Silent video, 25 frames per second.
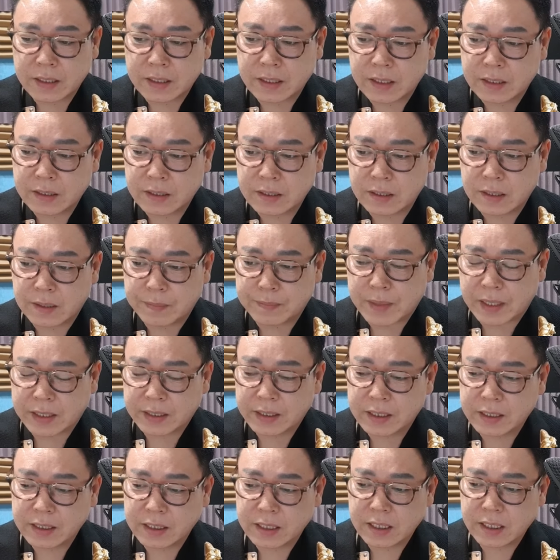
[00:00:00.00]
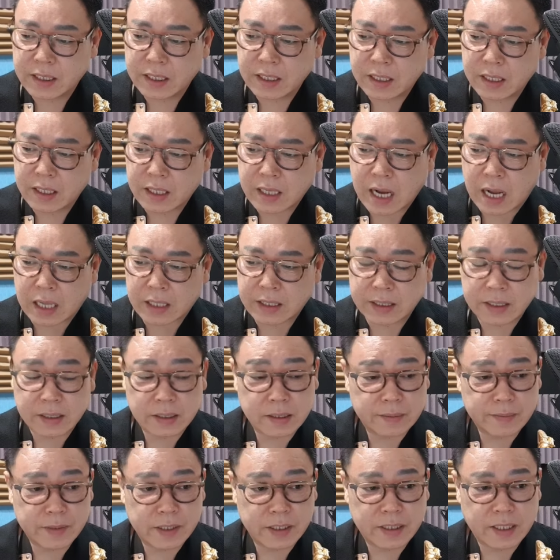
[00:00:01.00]
그래서 반드시
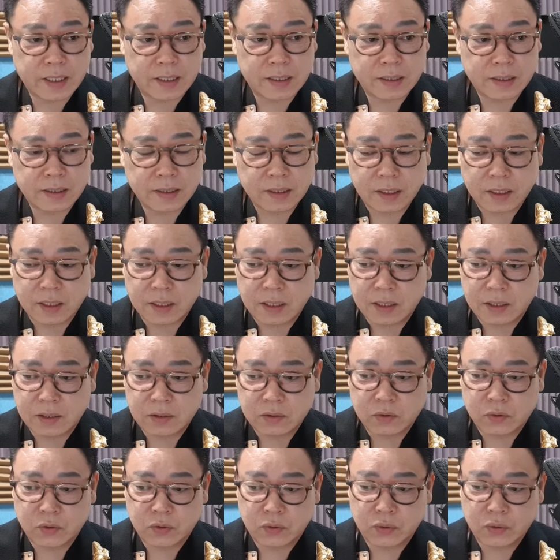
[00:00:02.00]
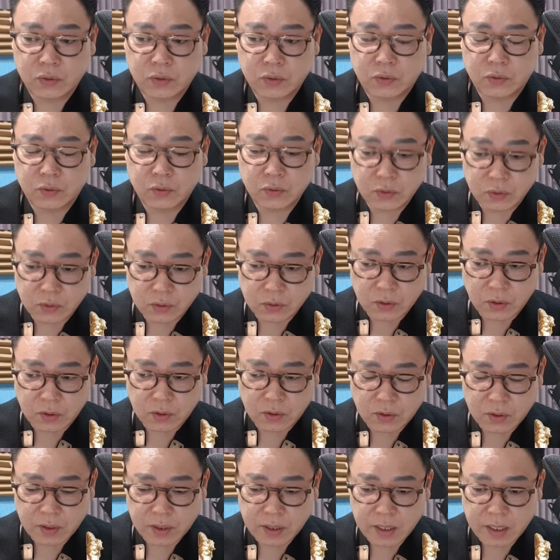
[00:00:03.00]
같은 음일 때는 투
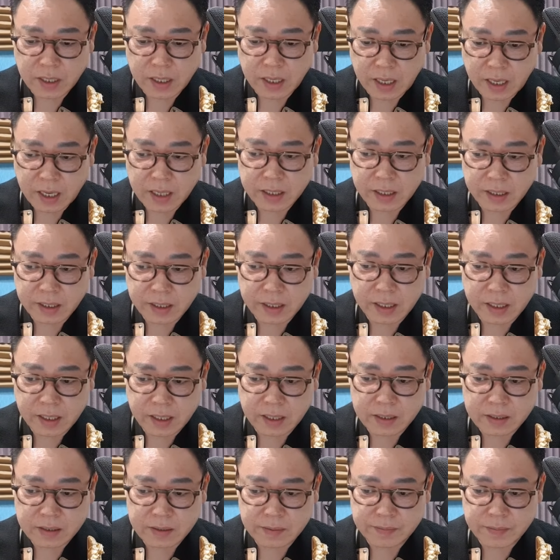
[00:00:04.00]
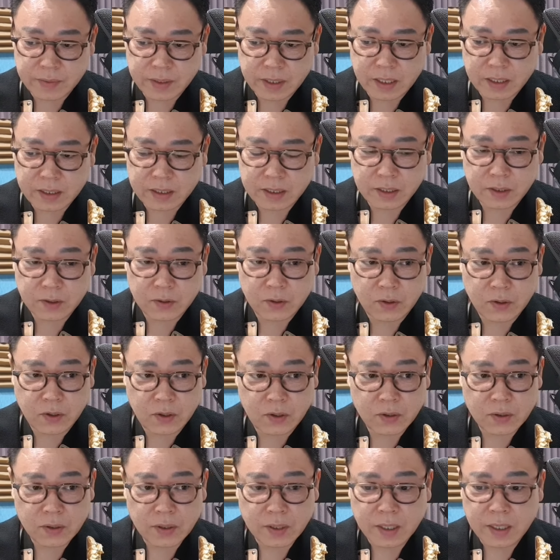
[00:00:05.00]
두수로 해야 된다라는 겁니다.
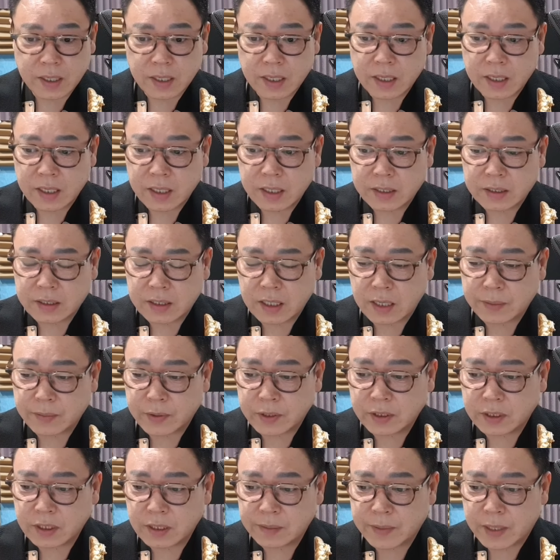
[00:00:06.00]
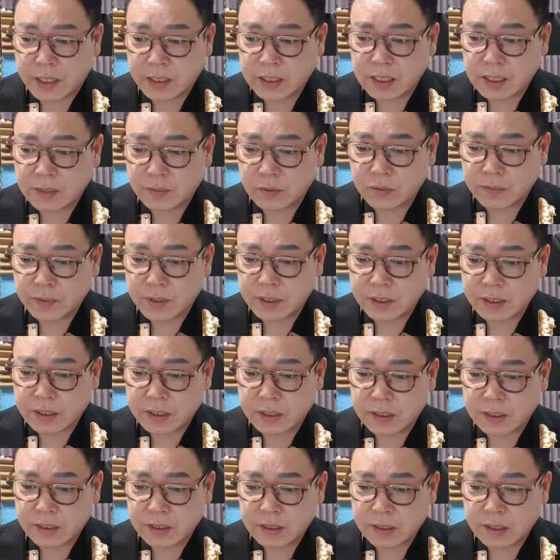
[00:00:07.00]
그리고 세 번째 마디에
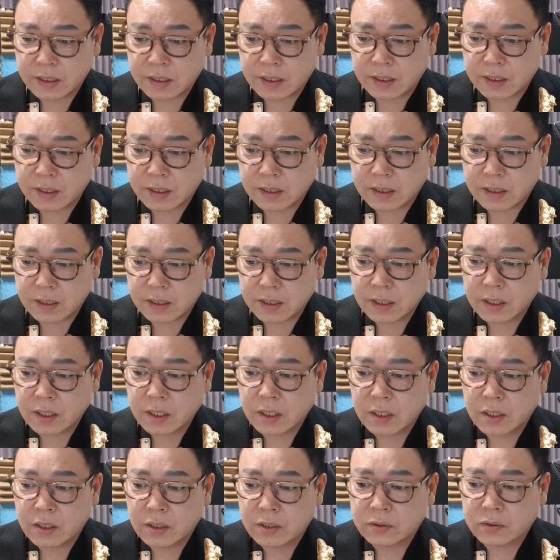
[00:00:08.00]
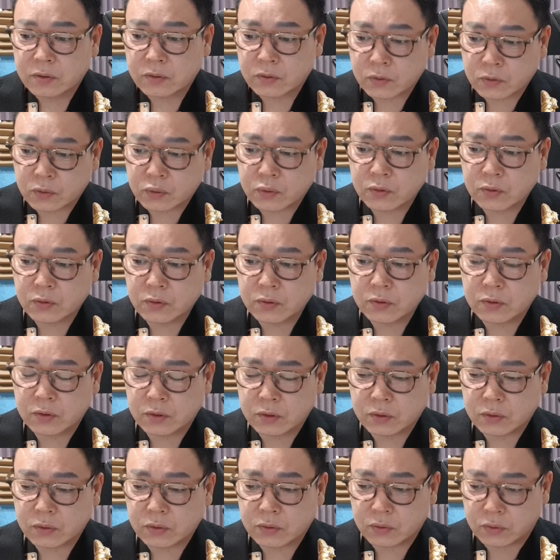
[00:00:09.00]
보면은 어
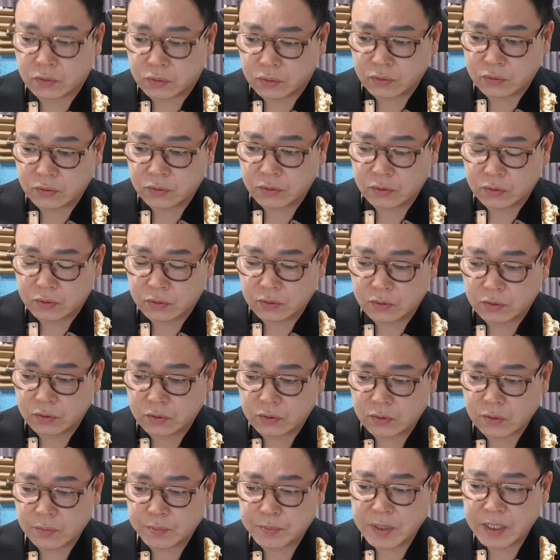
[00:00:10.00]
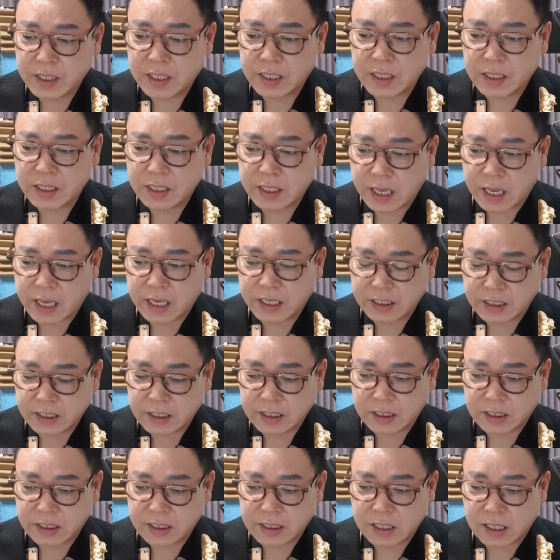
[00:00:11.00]
투, 투두 미래
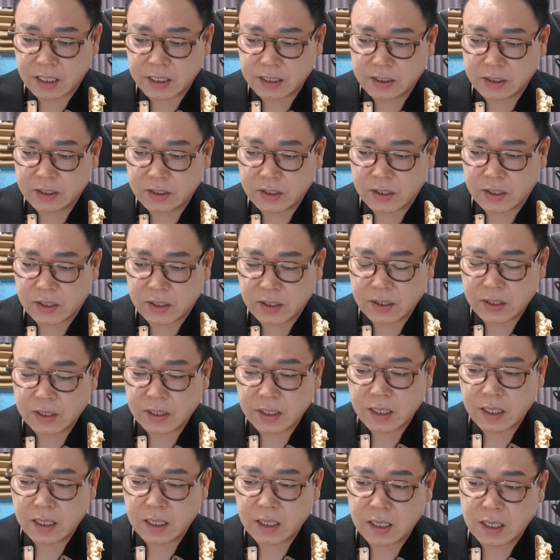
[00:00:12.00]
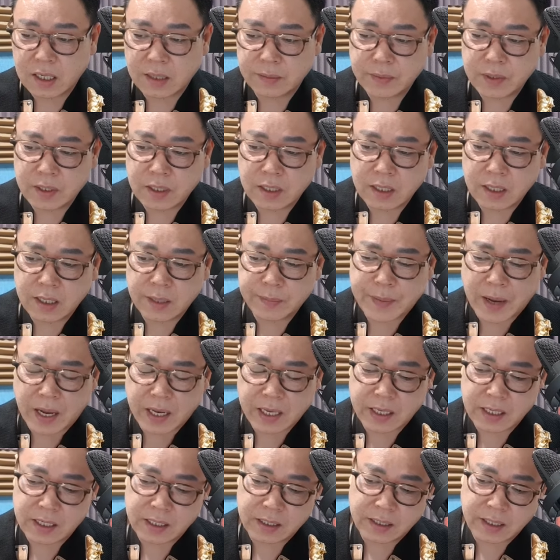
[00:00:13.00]
시시가 있죠. 음이
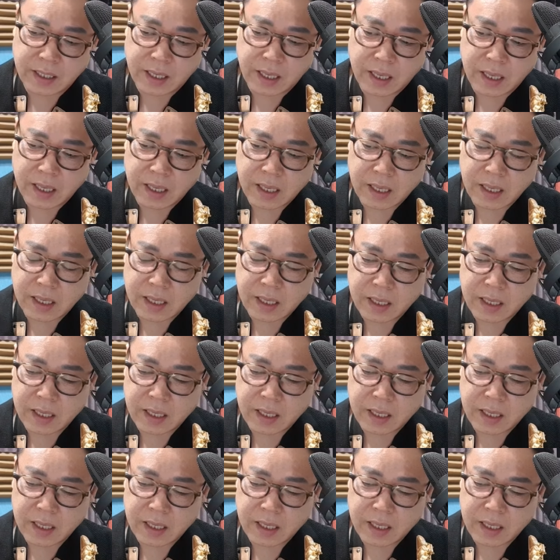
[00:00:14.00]
바뀔 때